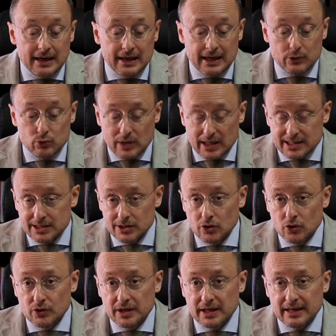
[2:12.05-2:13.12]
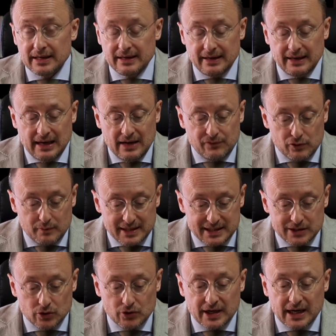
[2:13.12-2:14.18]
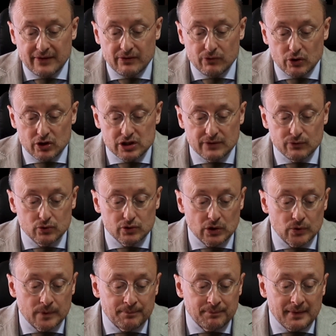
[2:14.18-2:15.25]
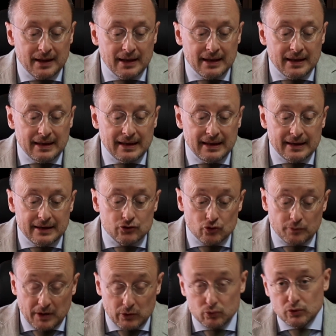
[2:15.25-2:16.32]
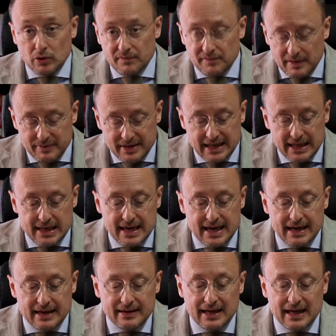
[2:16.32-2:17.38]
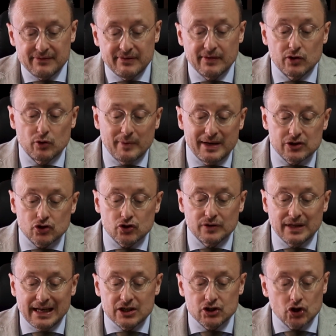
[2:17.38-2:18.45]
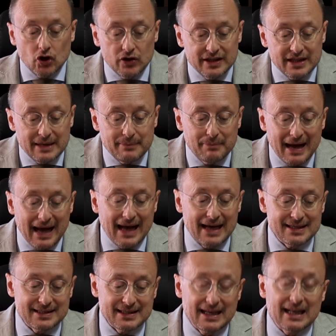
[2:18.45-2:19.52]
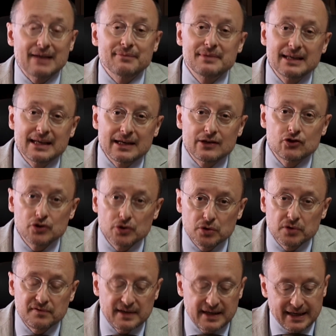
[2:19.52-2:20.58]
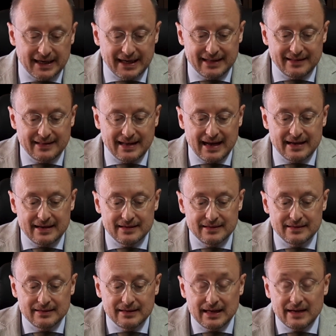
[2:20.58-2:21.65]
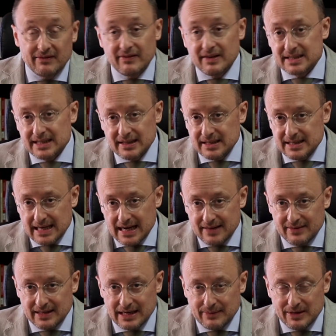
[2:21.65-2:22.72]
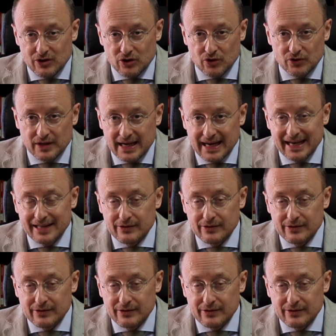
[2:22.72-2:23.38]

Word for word: L'educazione e la formazione che avevo ricevuto e soprattutto in famiglia avevano messo delle solide basi alla mia giovane età. Aveva 16 anni la Madonna, eh?